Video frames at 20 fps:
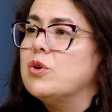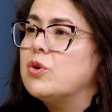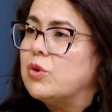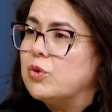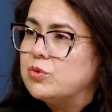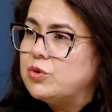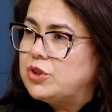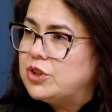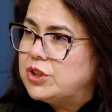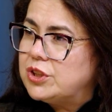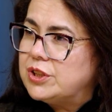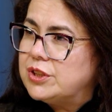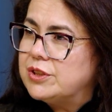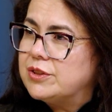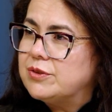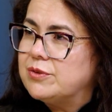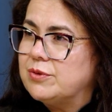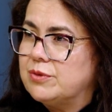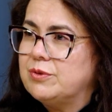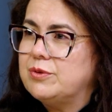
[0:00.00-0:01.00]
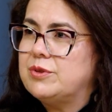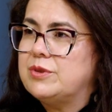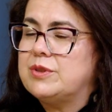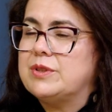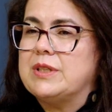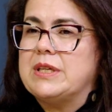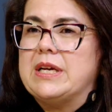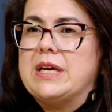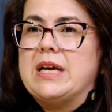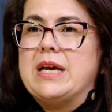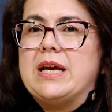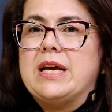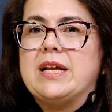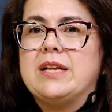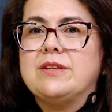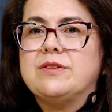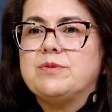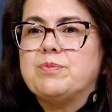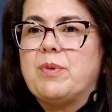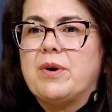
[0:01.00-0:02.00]
contínuos,
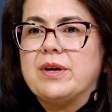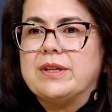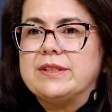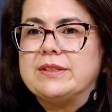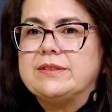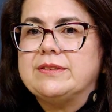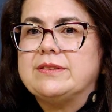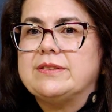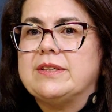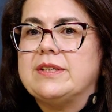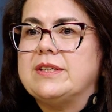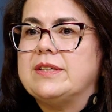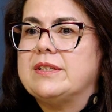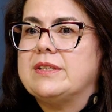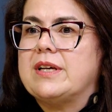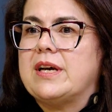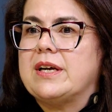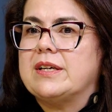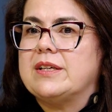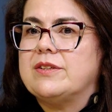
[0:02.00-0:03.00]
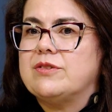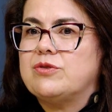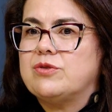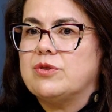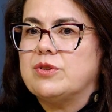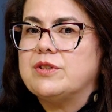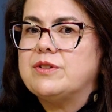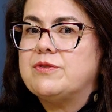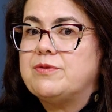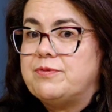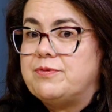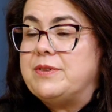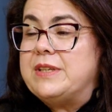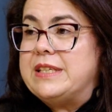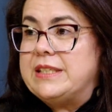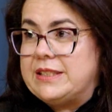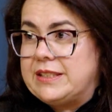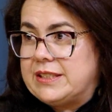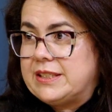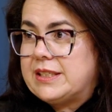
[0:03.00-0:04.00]
eles podem ser agressões
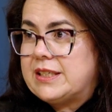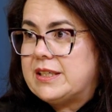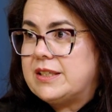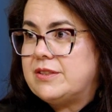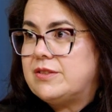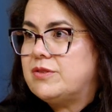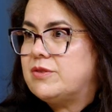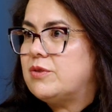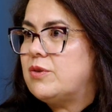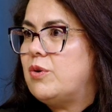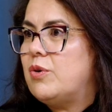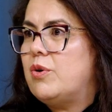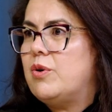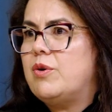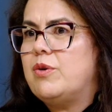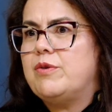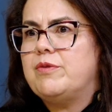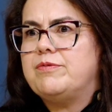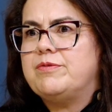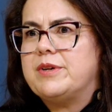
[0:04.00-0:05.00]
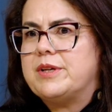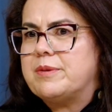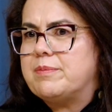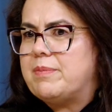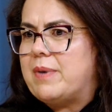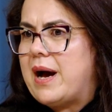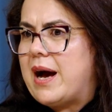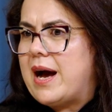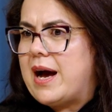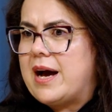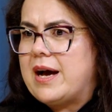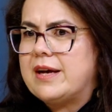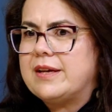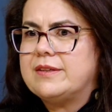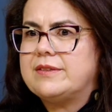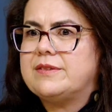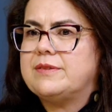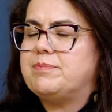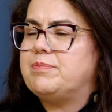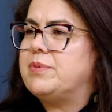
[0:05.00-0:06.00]
físicas ou
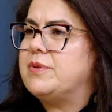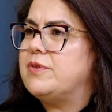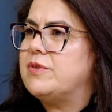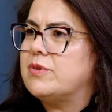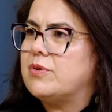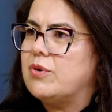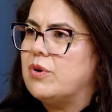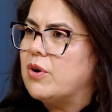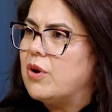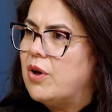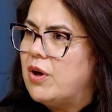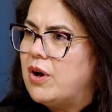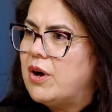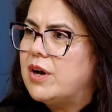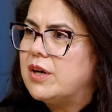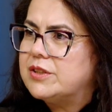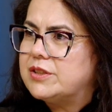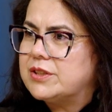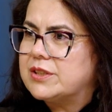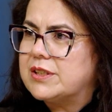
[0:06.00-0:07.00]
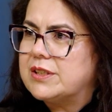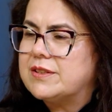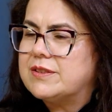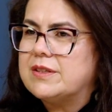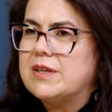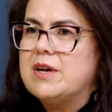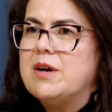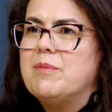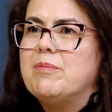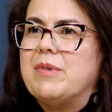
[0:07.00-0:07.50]
verbais, psicológicas,